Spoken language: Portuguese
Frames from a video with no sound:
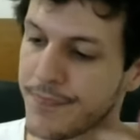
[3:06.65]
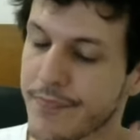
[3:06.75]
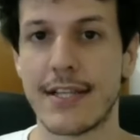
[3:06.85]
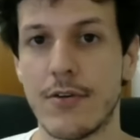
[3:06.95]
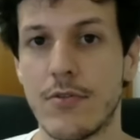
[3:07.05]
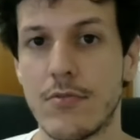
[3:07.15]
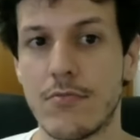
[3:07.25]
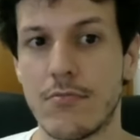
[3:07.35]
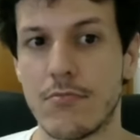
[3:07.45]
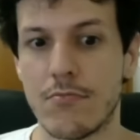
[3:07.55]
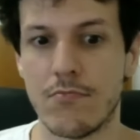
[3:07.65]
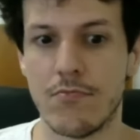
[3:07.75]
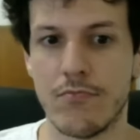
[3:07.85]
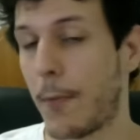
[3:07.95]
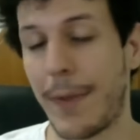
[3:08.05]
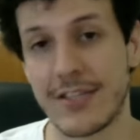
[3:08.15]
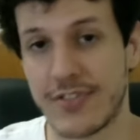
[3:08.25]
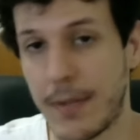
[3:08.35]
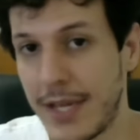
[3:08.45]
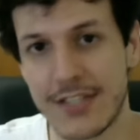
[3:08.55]
Então, belo
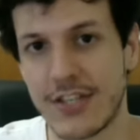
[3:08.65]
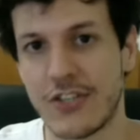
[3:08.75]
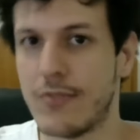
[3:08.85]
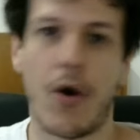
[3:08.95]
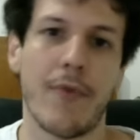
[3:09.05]
passo da Blizzard,